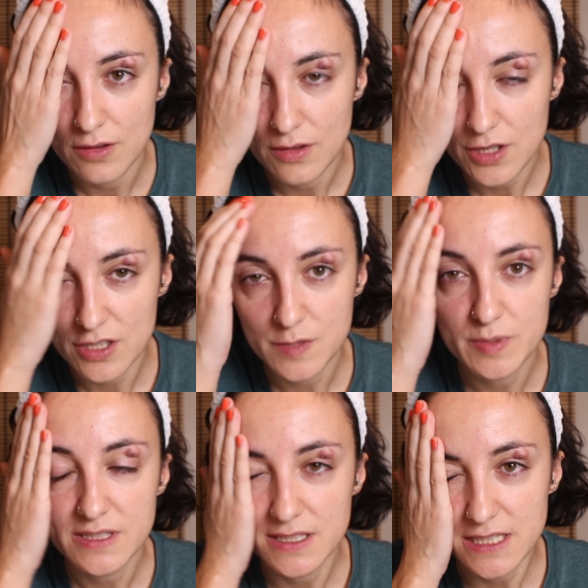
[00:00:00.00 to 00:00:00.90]
Yo
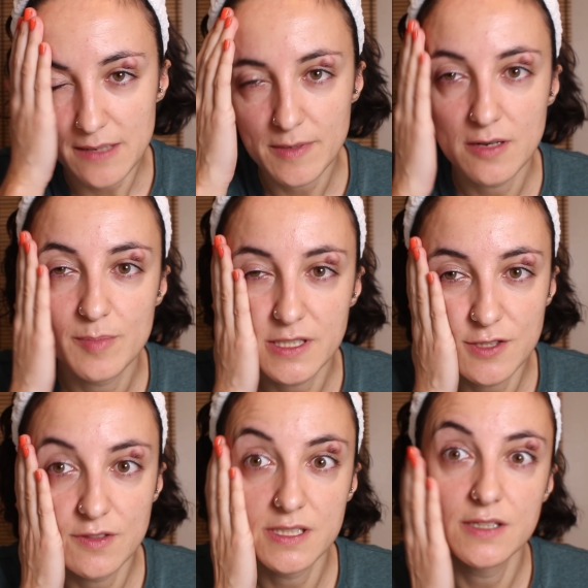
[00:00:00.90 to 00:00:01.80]
después de echarme lo
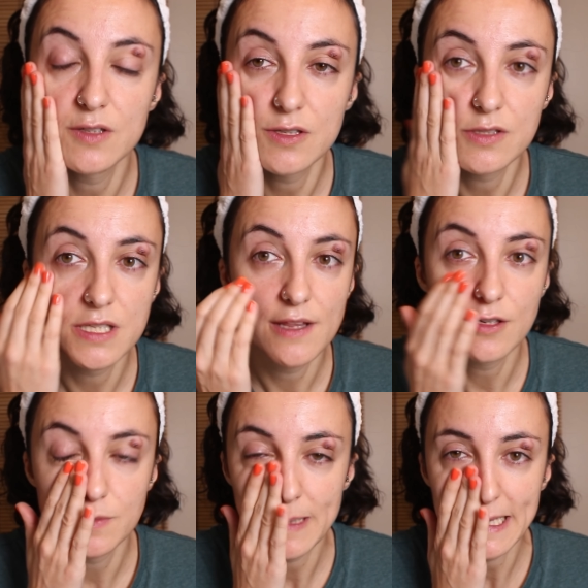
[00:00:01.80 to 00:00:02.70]
presiono así con los
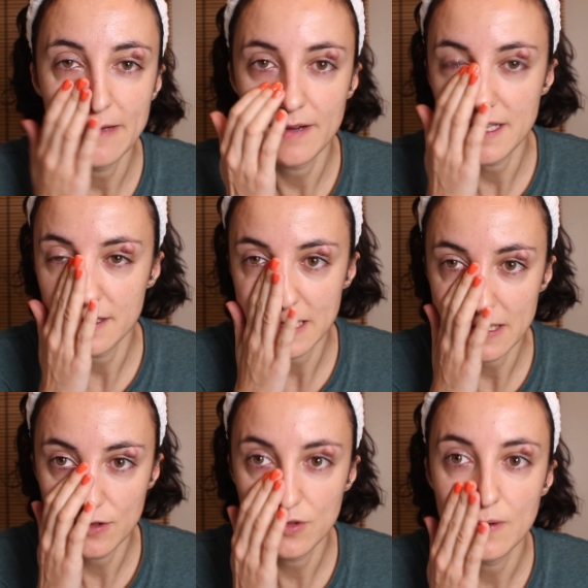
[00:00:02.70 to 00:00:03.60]
dedos para que vaya
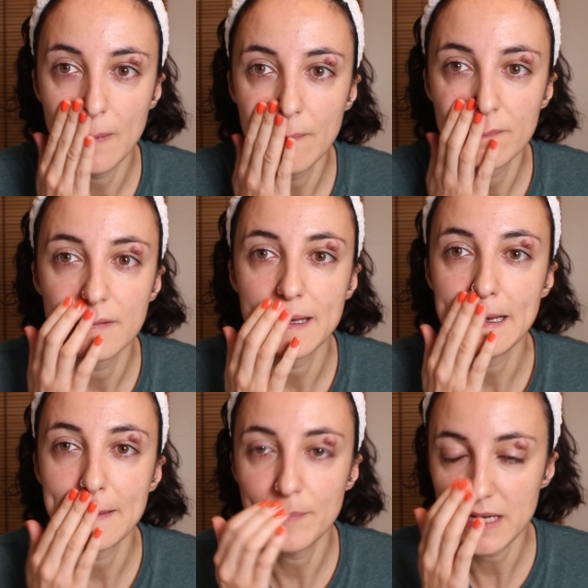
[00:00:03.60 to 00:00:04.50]
entrando
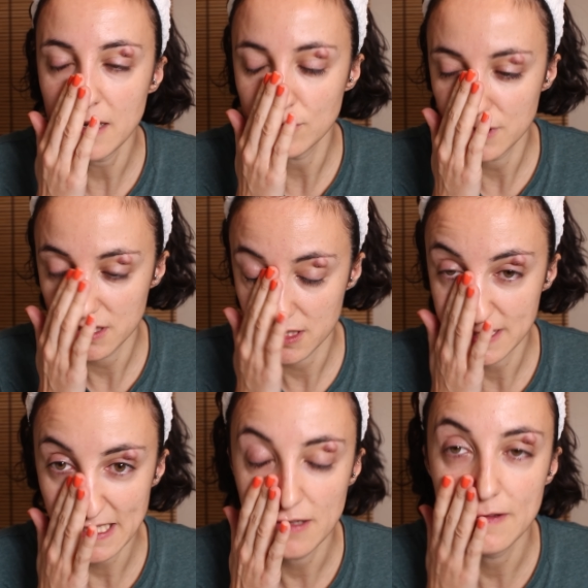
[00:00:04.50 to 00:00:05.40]
en la piel o tener
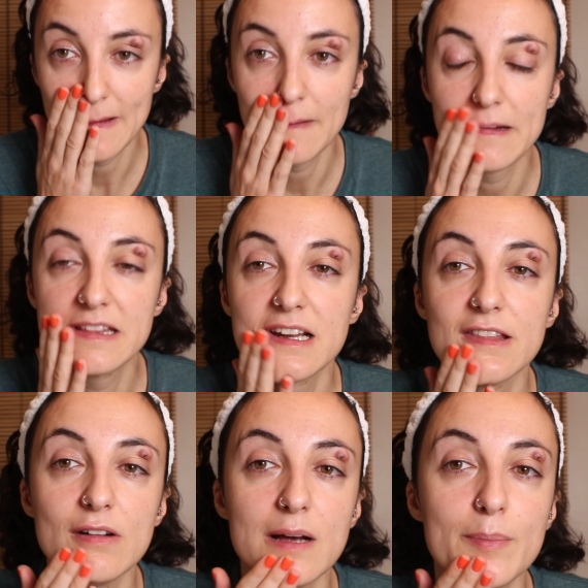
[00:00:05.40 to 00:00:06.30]
sensación de que va
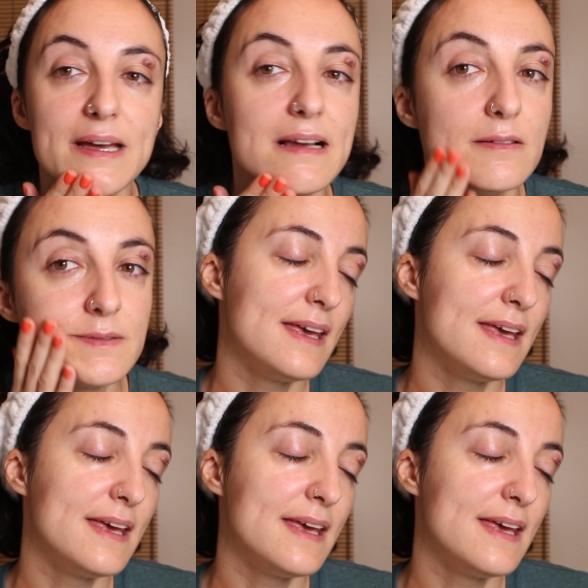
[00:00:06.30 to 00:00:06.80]
entrando en la piel.